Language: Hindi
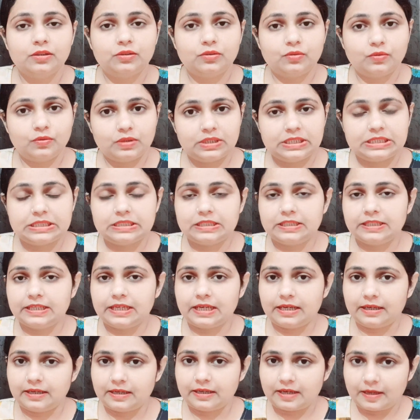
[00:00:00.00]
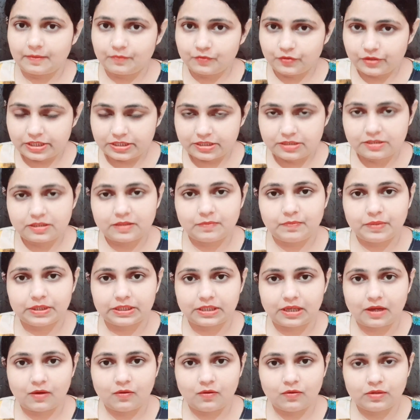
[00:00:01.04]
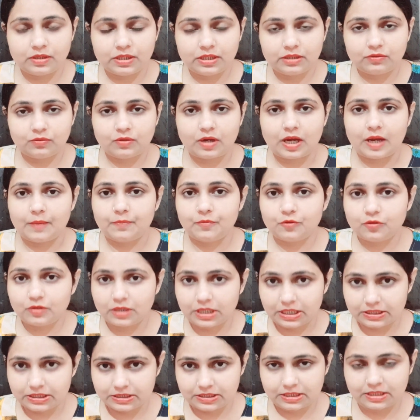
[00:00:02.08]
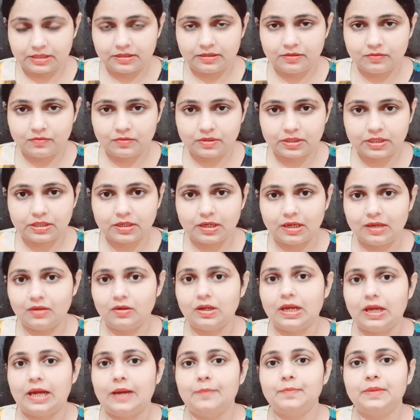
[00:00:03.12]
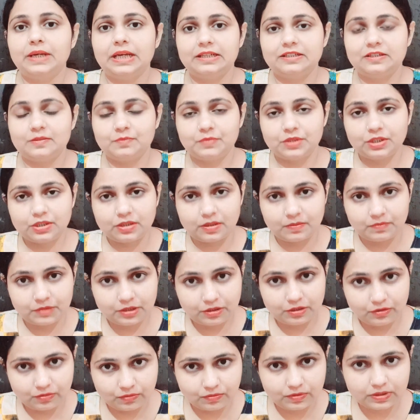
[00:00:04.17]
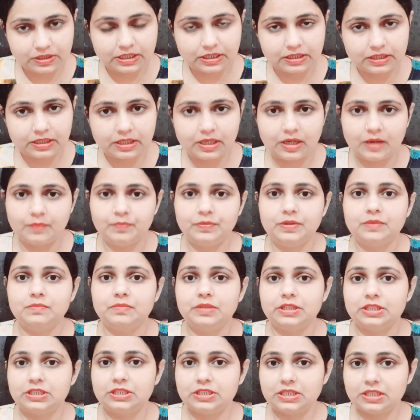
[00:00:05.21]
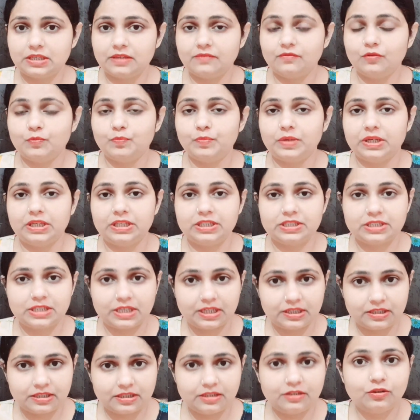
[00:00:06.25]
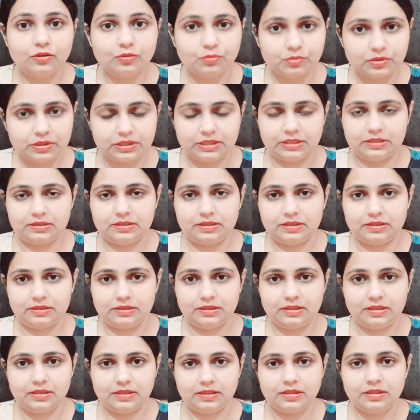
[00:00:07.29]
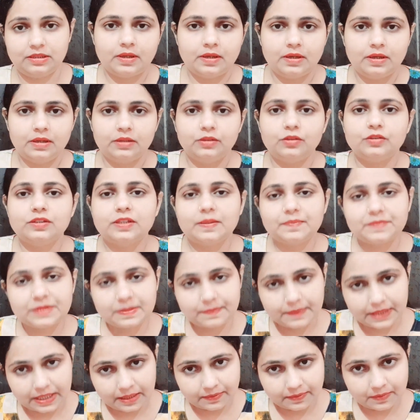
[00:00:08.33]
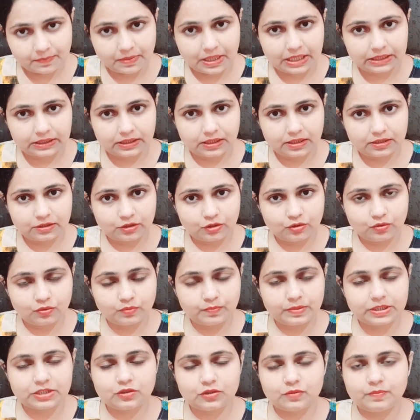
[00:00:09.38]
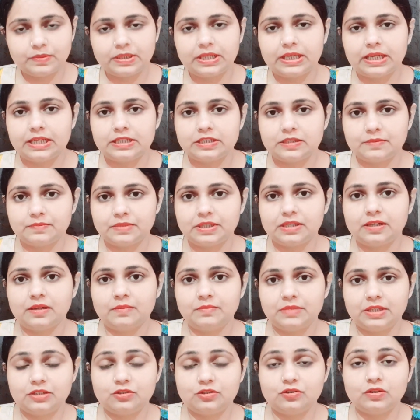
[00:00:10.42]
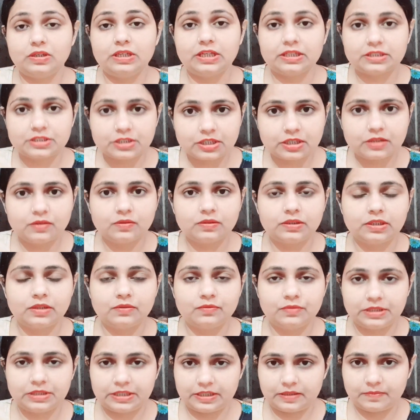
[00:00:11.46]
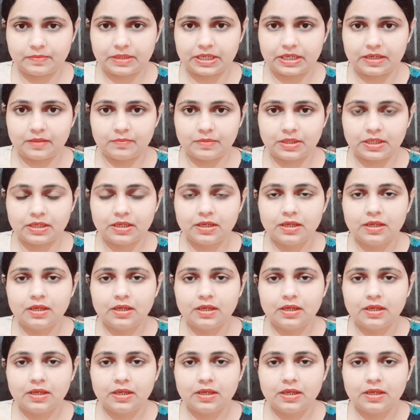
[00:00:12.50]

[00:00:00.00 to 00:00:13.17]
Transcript: तो इसलिए अगर आपको ये चीज़ें पता होंगी तो आपको आसानी होगी और आप कैल्शियम की कमी दूर करके अपने बच्चे की वो परेशानी दूर कर सकती हैं तो सबसे पहले मैं बात करती हूँ बच्चों में कैल्शियम की कमी के जो लक्षण होते हैं उनके बारे में